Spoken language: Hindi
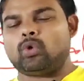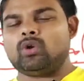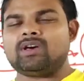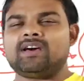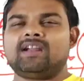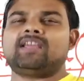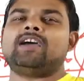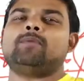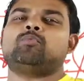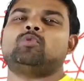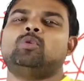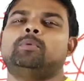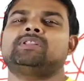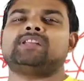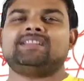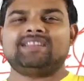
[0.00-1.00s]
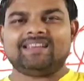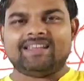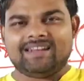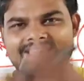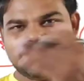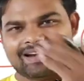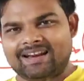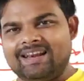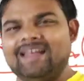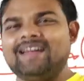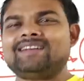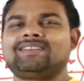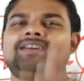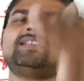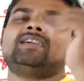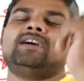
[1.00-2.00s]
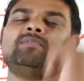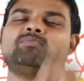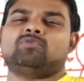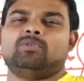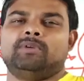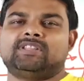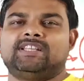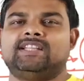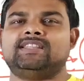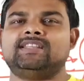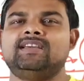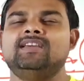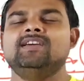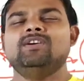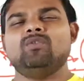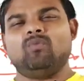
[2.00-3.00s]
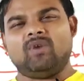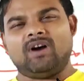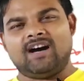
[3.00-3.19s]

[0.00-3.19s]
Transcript: जोड़ करके आपको बताते हैं यानी कि रिलेट करके आपको बताते हैं